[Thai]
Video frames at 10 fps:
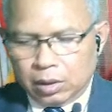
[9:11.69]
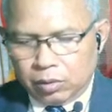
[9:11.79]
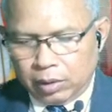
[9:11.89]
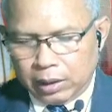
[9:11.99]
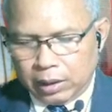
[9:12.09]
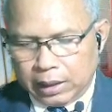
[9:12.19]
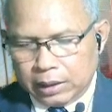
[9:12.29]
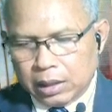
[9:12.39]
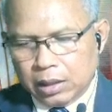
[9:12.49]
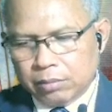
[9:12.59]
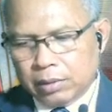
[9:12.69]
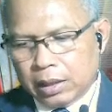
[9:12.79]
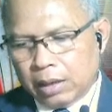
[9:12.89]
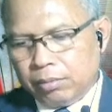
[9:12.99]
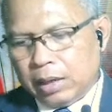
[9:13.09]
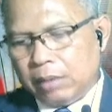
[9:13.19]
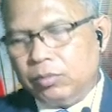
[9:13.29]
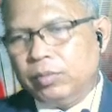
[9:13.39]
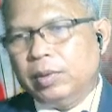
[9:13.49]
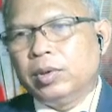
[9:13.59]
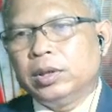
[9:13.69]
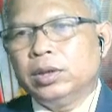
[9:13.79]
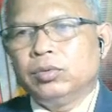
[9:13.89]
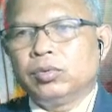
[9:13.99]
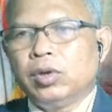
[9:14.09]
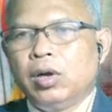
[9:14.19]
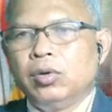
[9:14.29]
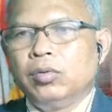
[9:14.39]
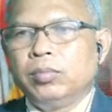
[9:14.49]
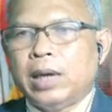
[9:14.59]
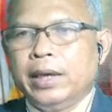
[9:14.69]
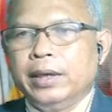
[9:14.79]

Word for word: ด้วยการเติมนะครับคำบุพบทที่ถูกต้องลงไป